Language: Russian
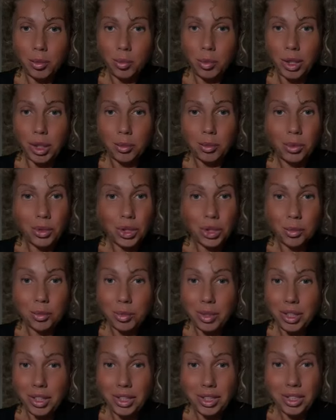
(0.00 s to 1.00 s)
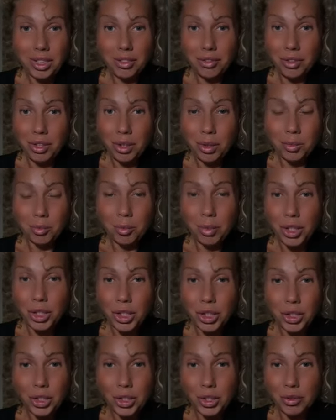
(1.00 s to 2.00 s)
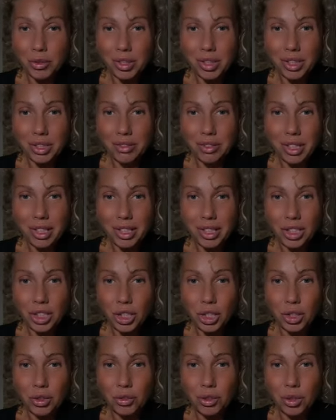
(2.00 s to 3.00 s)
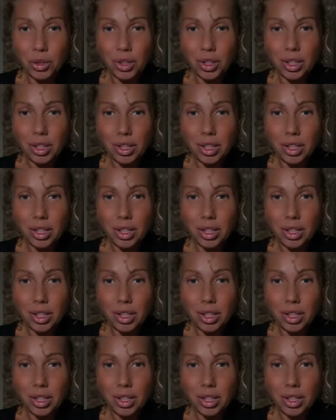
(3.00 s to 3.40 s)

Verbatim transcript: Потому что мы не живем, большинство из вас не живет.